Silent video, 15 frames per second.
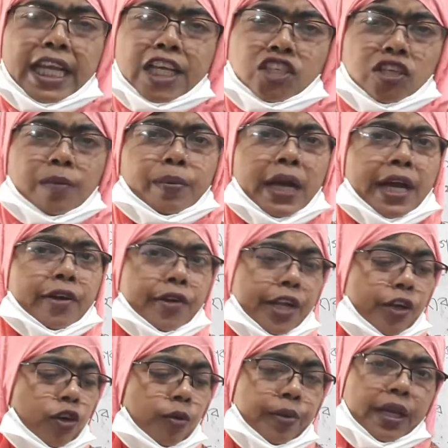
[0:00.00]
এসব
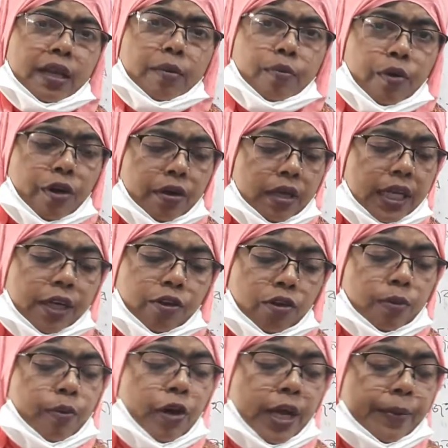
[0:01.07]
কারণেই কবি লেখক
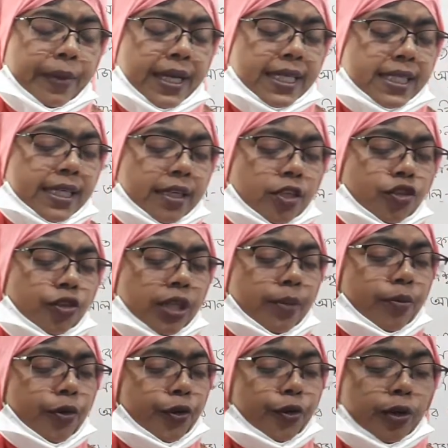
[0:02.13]
ভয় পেয়েছেন যদি
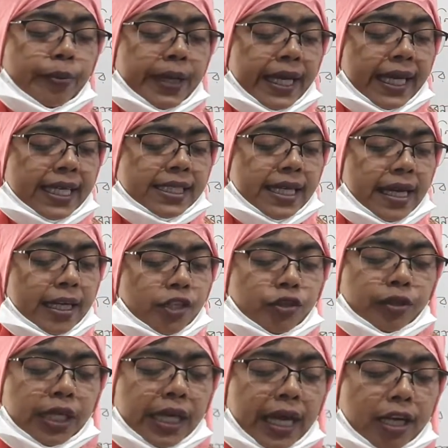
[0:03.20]
মোটর ভেঙে যায়
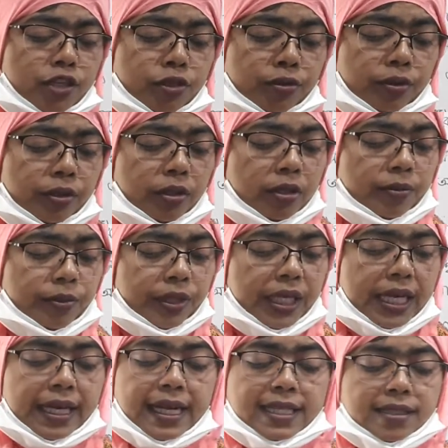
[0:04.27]
যদি কাল সন্ধ্যা অবধি
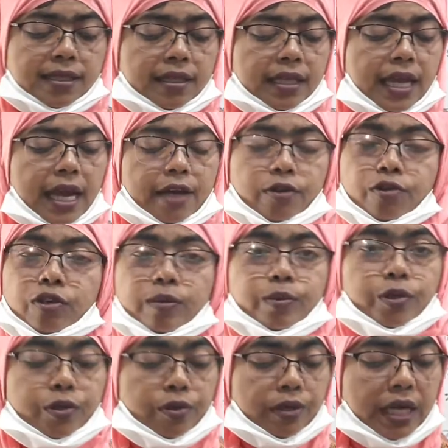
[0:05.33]
এ রাস্তা দিয়ে আর কোনো
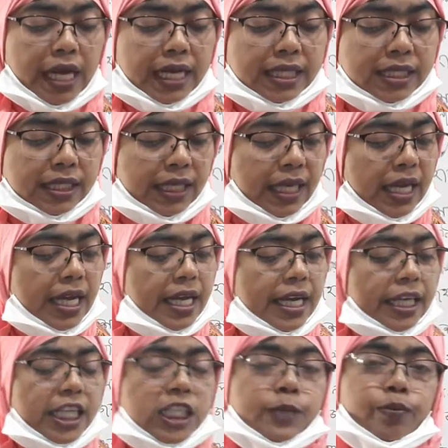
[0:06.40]
মোটর না আসে
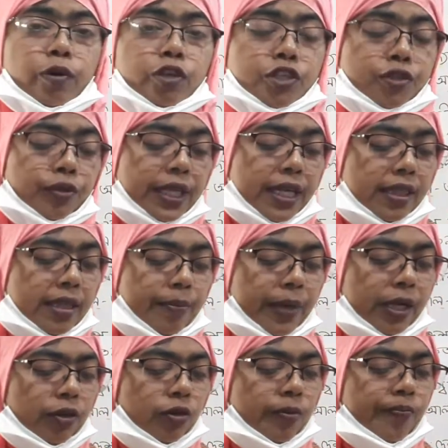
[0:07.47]
স্পষ্ট দেখতে
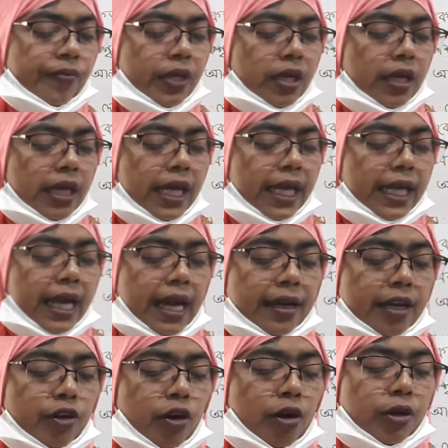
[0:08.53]
পেলুম এ
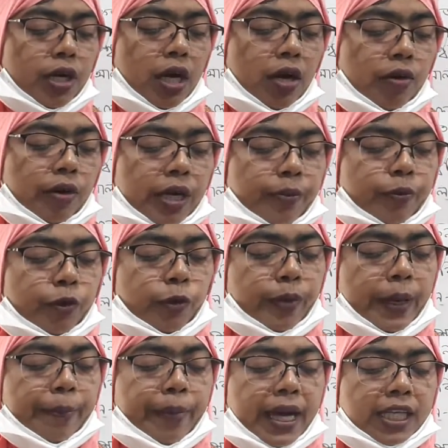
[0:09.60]
গাড়ি রওনা হওয়ার
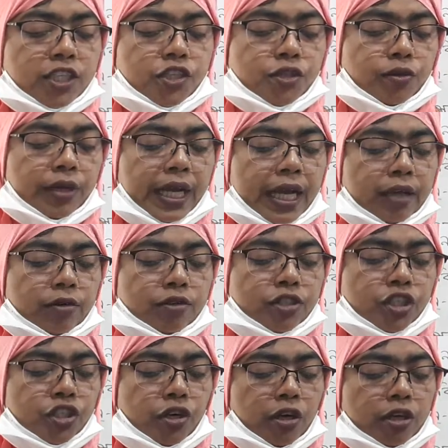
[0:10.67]
পূর্বে পাঁচশো গ্যালন
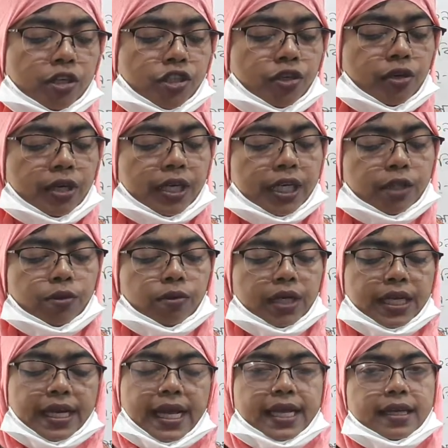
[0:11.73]
জল সঙ্গে
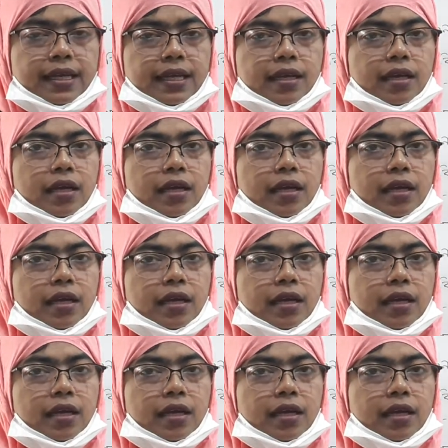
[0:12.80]
তুলে নেয়নি